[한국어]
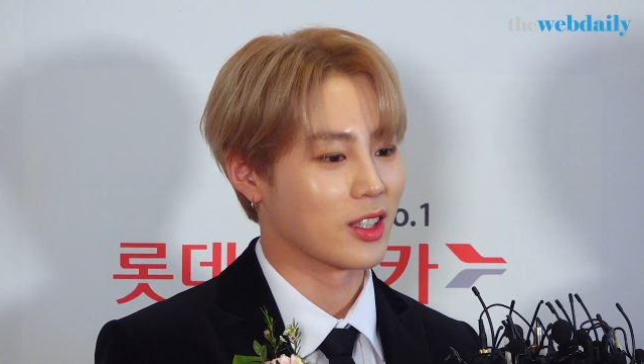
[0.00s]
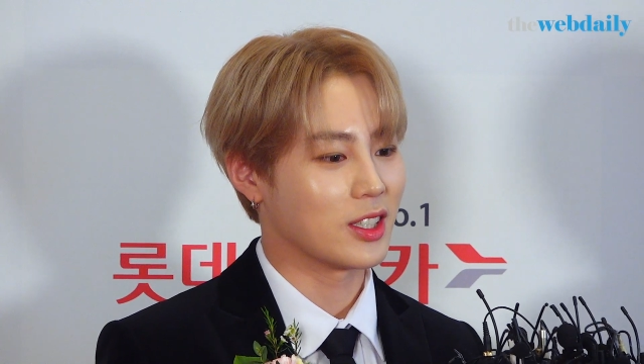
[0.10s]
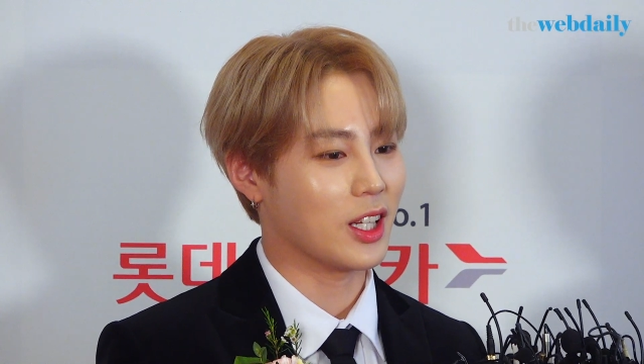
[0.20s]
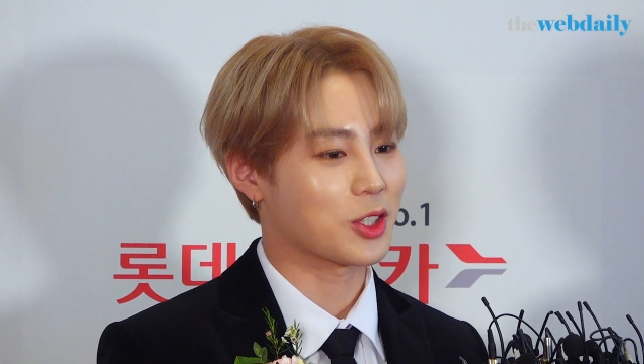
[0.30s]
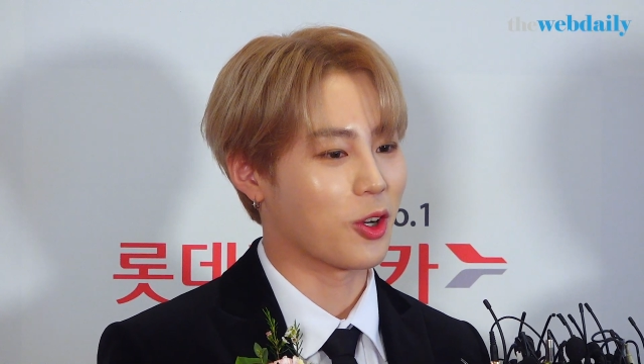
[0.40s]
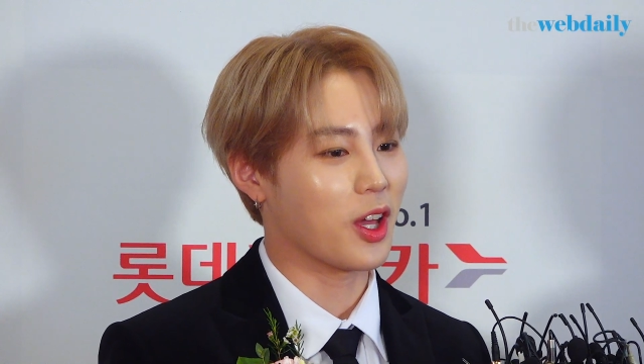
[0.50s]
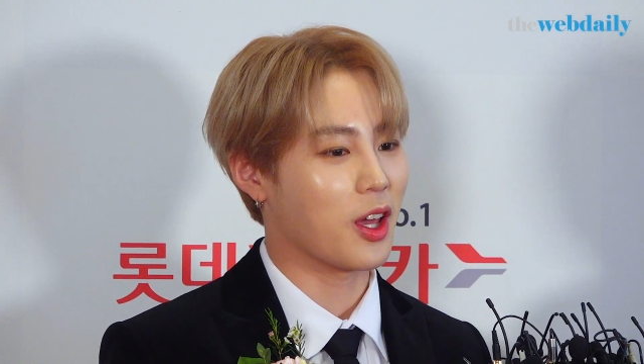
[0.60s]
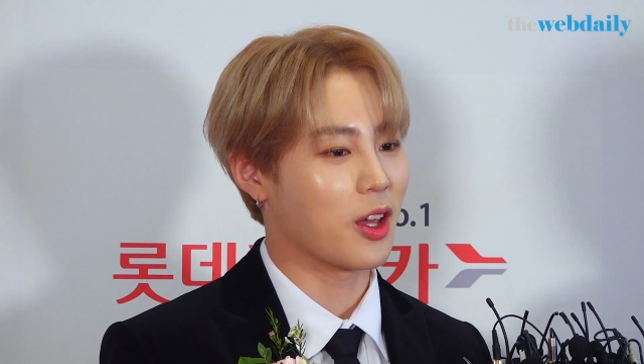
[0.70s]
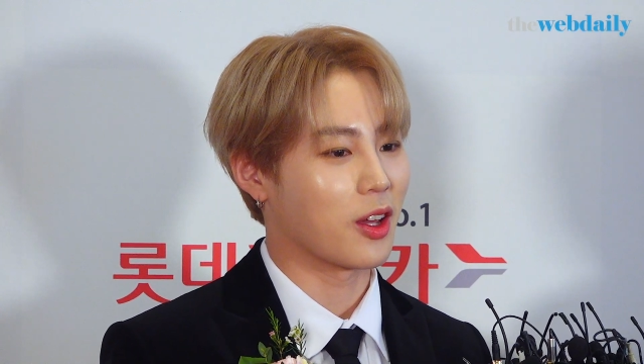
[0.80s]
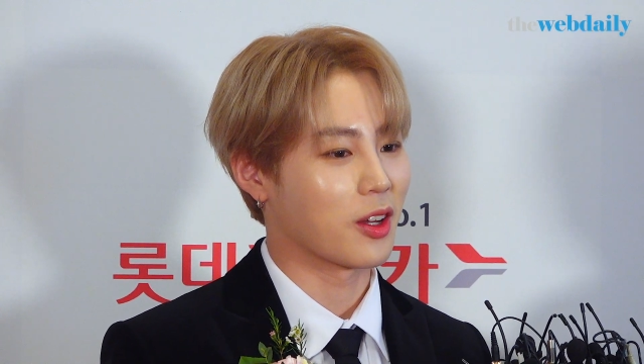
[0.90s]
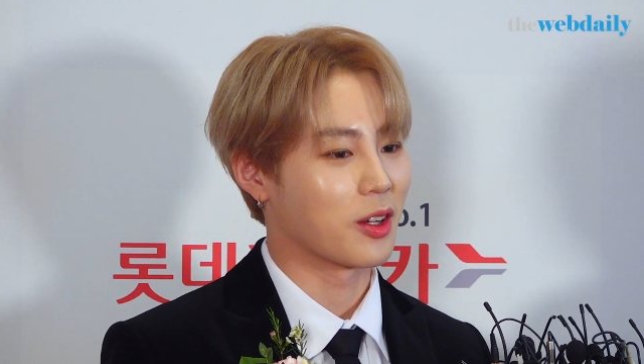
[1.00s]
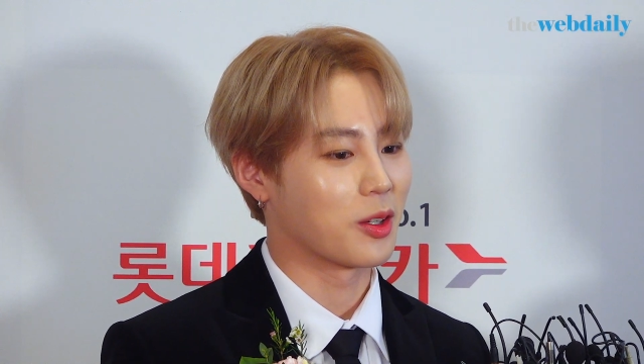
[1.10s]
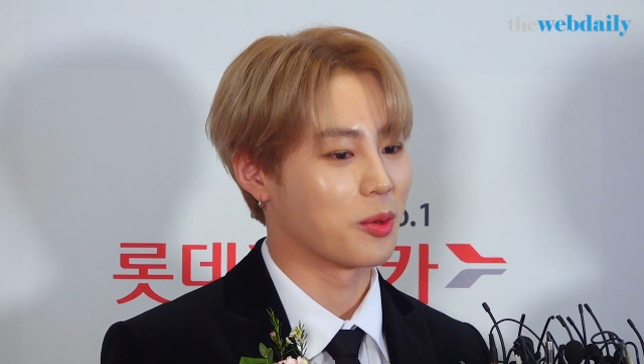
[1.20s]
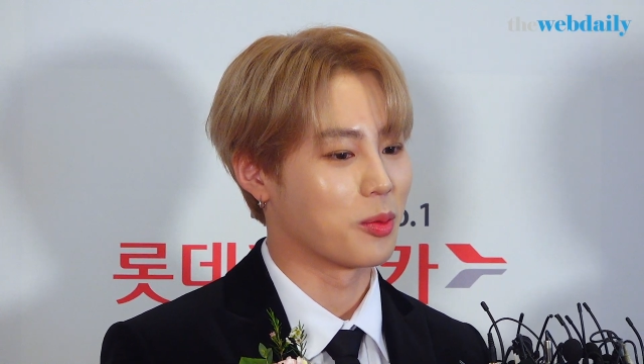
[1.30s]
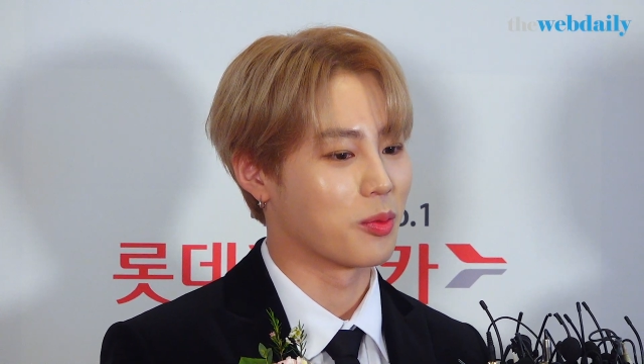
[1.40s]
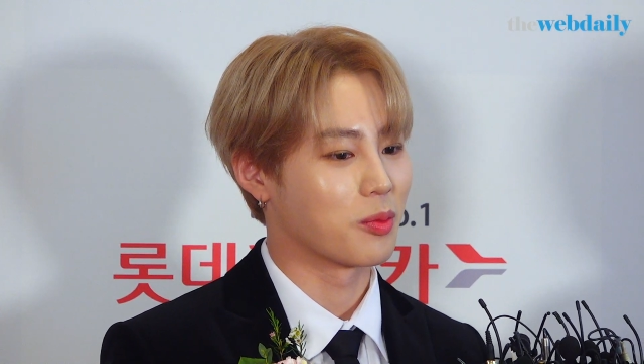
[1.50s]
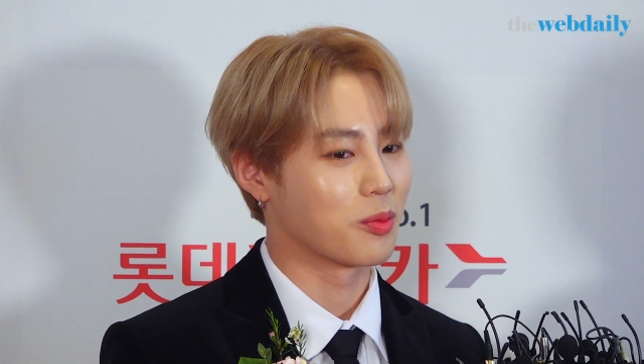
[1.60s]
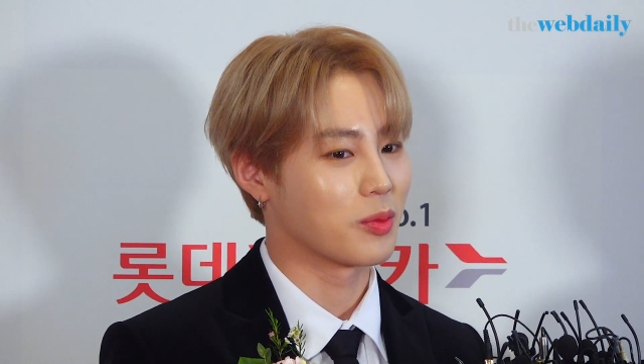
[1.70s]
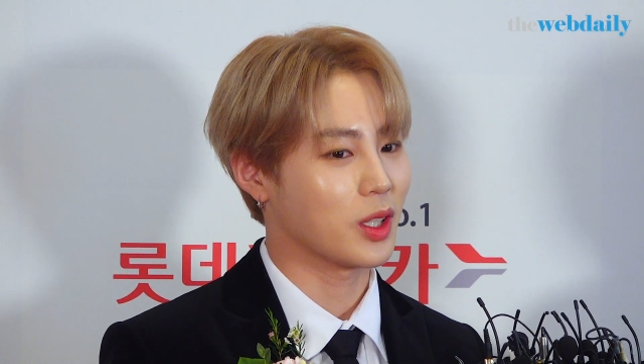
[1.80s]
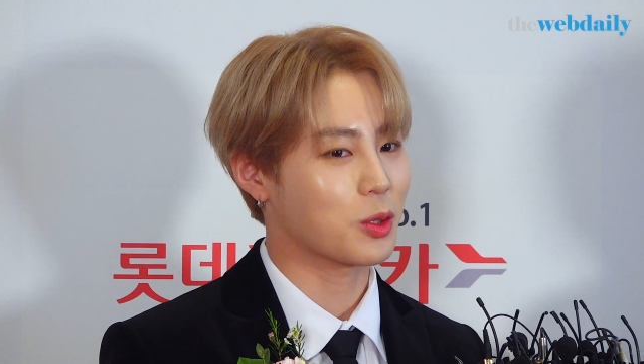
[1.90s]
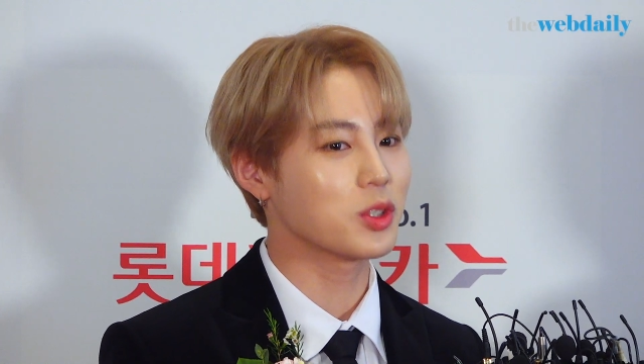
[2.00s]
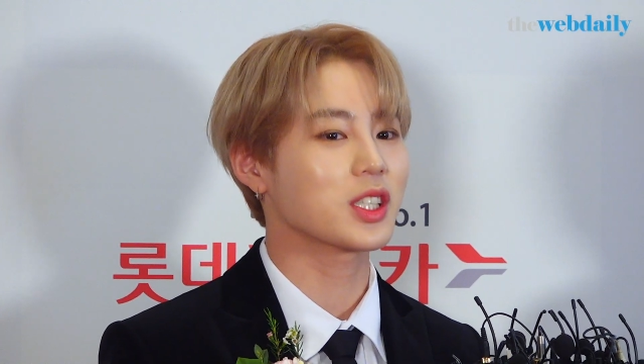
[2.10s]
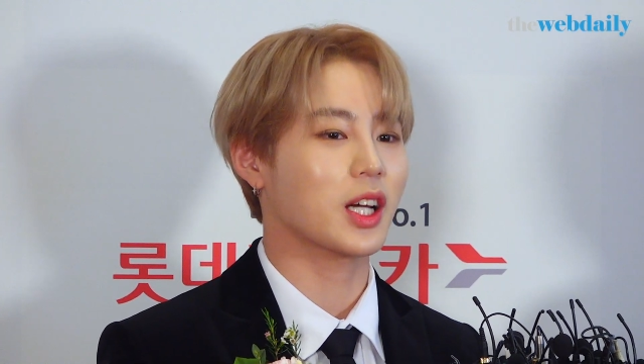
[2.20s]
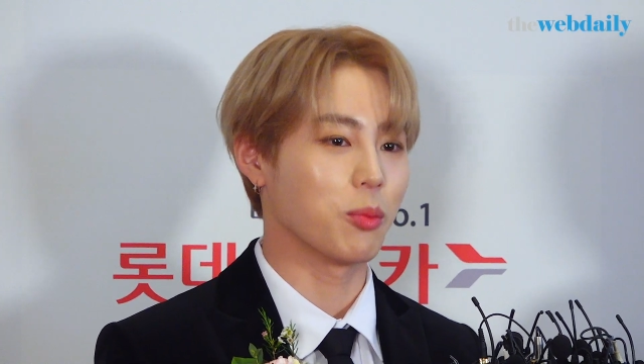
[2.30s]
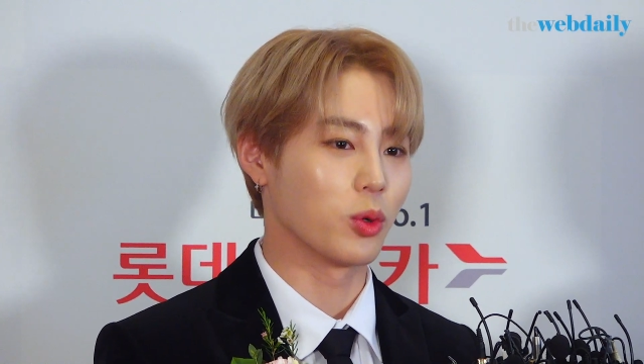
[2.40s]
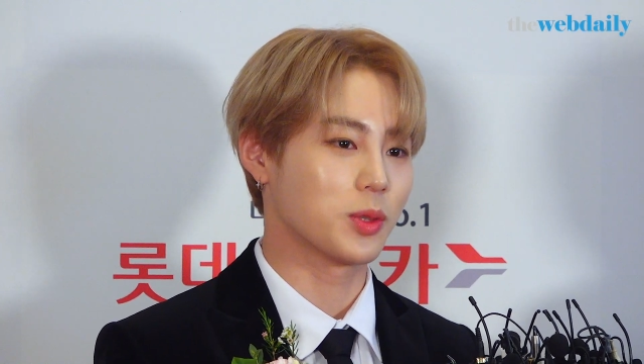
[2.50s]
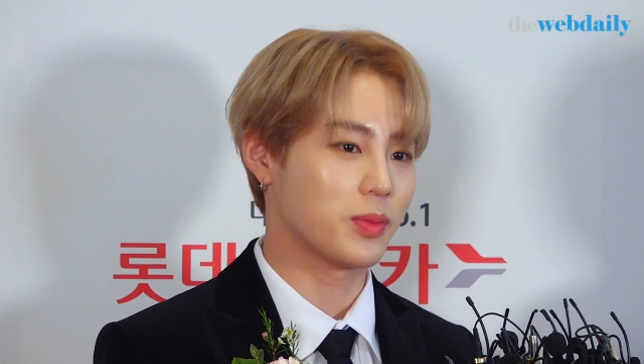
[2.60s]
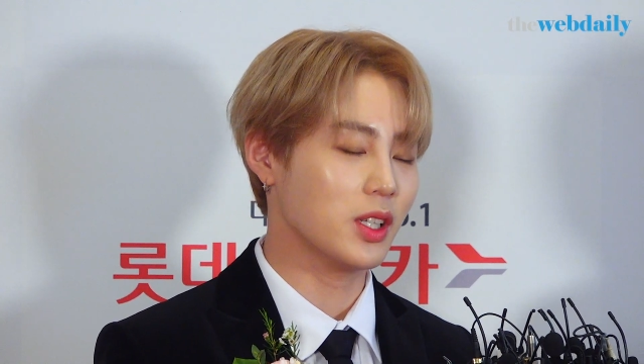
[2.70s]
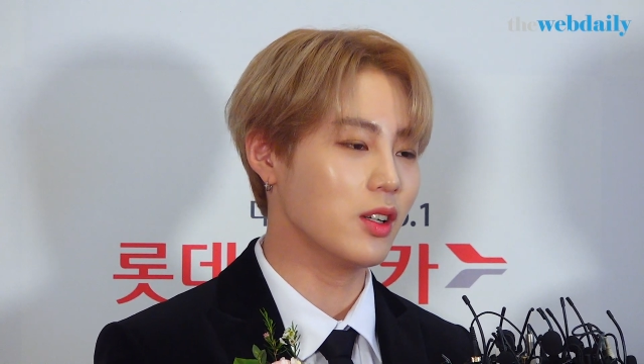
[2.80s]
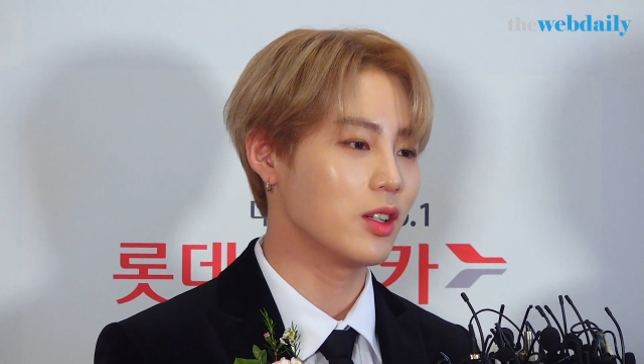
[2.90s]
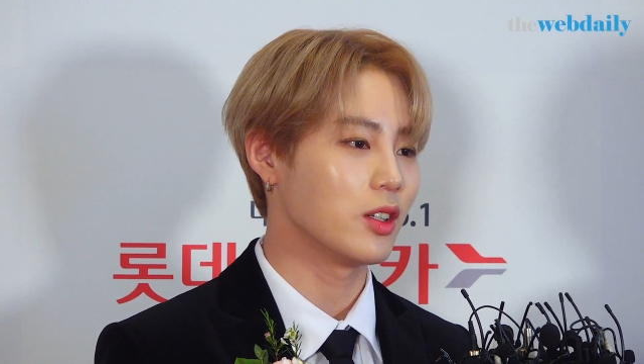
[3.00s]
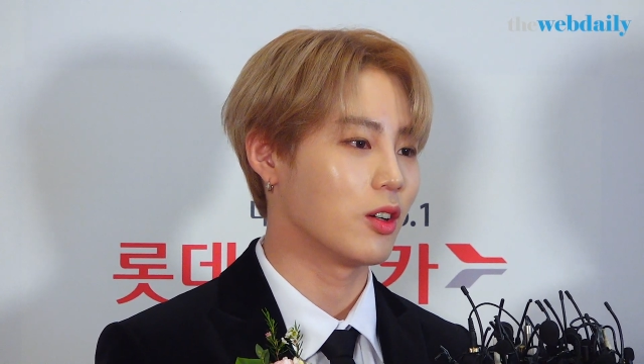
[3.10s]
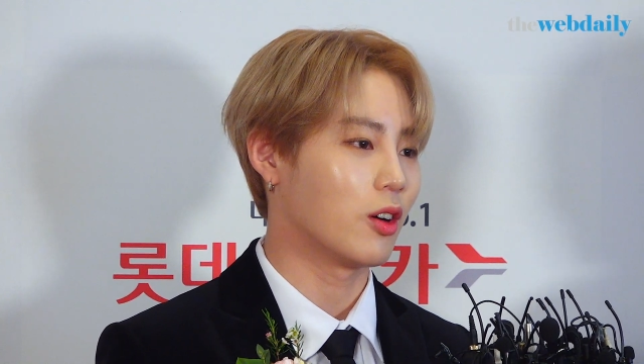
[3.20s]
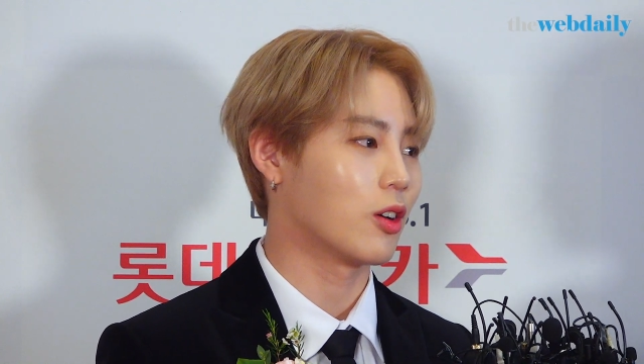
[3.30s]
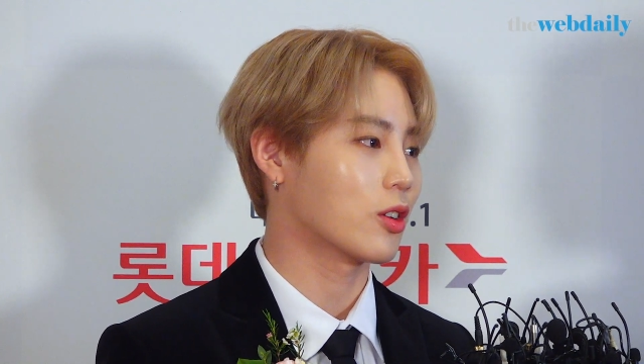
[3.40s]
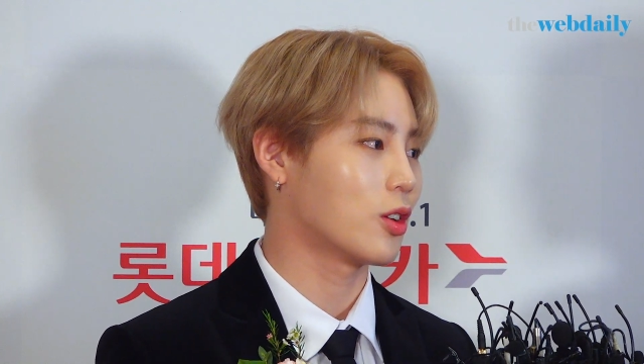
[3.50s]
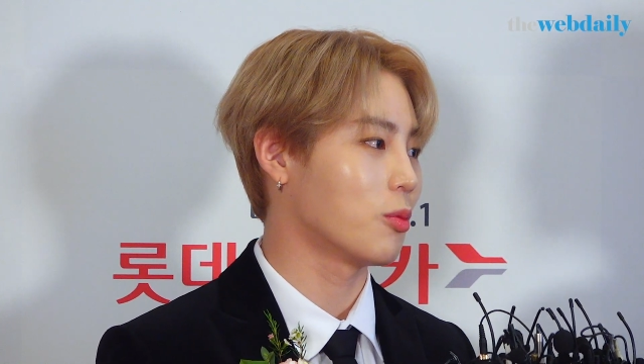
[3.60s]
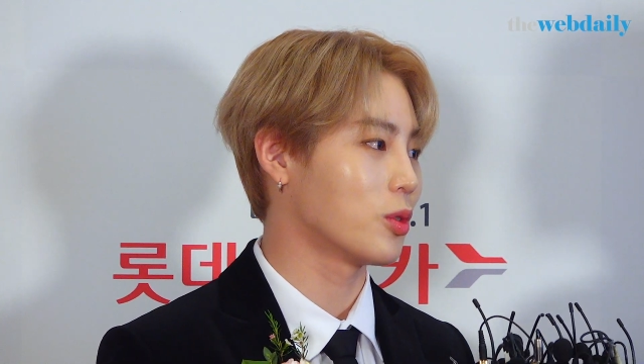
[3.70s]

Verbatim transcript: 그냥 저의 그냥 솔직한 모습들 어, 그런